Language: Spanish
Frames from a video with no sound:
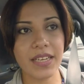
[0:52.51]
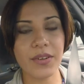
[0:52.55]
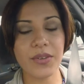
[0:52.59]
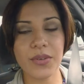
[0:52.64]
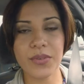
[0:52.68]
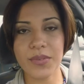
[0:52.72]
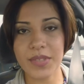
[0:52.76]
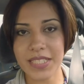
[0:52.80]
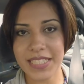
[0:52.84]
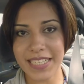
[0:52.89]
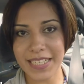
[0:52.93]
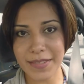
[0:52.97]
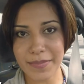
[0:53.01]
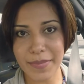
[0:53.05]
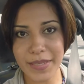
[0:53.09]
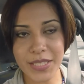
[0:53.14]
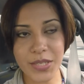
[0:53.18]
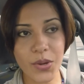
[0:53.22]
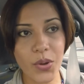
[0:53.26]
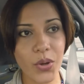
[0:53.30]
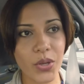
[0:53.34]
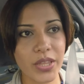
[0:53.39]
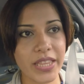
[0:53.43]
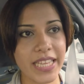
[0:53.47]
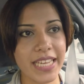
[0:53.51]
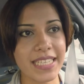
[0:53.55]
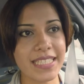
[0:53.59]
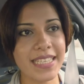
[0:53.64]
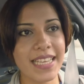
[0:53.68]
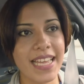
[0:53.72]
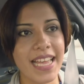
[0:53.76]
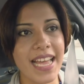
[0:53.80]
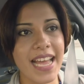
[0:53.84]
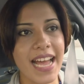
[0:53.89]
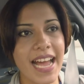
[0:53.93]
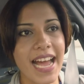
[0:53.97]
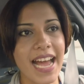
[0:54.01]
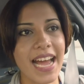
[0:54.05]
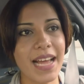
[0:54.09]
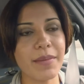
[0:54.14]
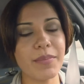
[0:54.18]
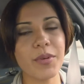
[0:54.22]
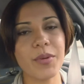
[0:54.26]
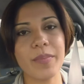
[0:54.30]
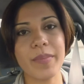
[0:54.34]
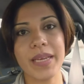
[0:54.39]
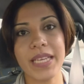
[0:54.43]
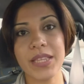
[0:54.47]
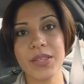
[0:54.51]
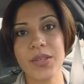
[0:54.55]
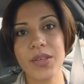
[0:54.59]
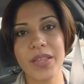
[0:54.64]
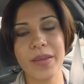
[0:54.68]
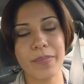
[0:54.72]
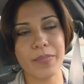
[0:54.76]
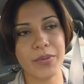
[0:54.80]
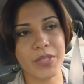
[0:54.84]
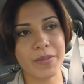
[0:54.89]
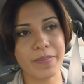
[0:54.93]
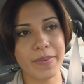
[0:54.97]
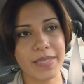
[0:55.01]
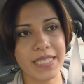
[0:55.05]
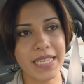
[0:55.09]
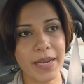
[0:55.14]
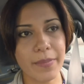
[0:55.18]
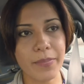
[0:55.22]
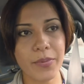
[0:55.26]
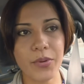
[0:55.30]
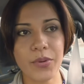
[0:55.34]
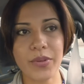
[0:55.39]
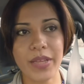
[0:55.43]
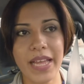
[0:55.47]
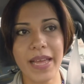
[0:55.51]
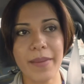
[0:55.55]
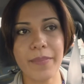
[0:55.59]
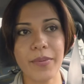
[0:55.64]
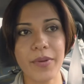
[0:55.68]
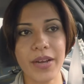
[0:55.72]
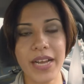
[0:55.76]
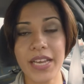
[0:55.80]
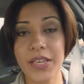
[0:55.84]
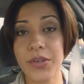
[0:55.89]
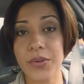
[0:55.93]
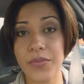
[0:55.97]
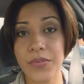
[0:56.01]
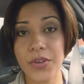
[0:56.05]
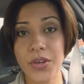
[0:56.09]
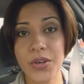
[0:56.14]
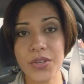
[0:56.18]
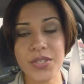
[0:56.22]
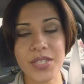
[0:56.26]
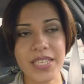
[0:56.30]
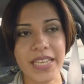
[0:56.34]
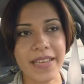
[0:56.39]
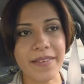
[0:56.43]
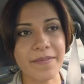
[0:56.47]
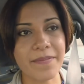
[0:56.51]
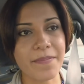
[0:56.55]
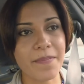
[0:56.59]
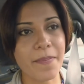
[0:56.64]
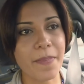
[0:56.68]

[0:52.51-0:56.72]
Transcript: con nuestras mascotas al momento de pues, pasar por una época lluviosa.